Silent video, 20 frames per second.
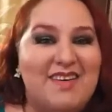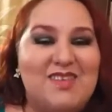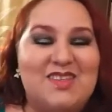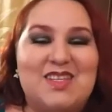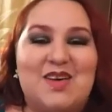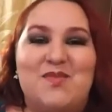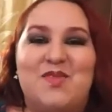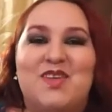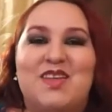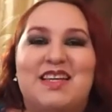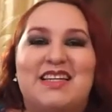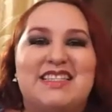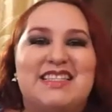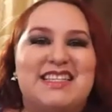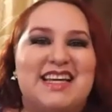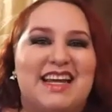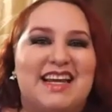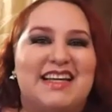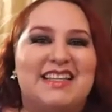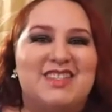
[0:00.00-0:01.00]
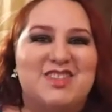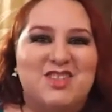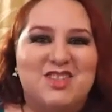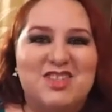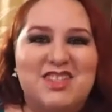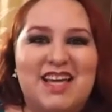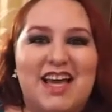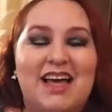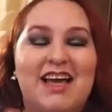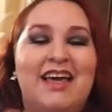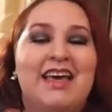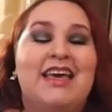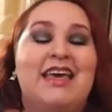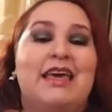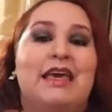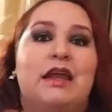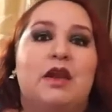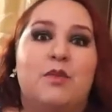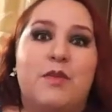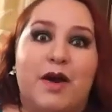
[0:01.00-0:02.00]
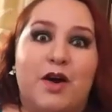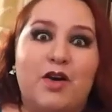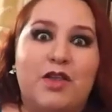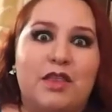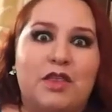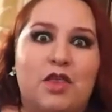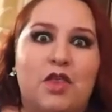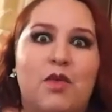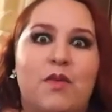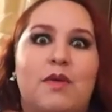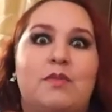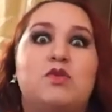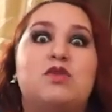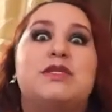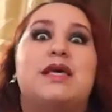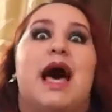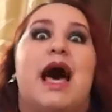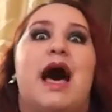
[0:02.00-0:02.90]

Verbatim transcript: vamos a poder echar la chocha y lo mejor de todo vamos